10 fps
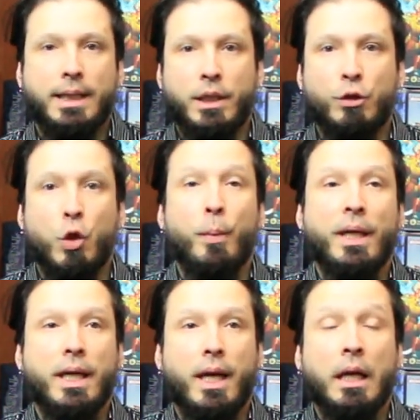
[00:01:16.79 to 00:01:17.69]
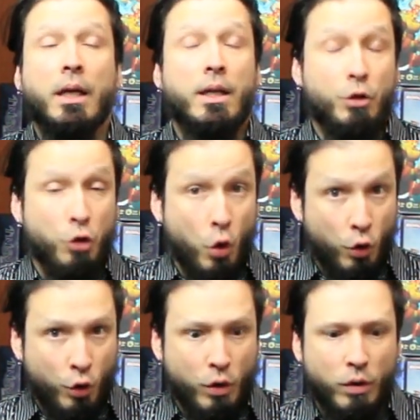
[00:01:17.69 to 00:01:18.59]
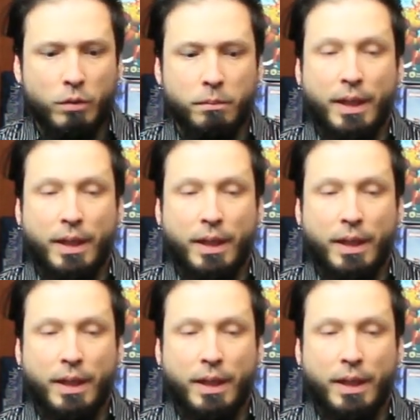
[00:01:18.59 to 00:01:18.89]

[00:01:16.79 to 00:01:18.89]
di scoprire chi sono,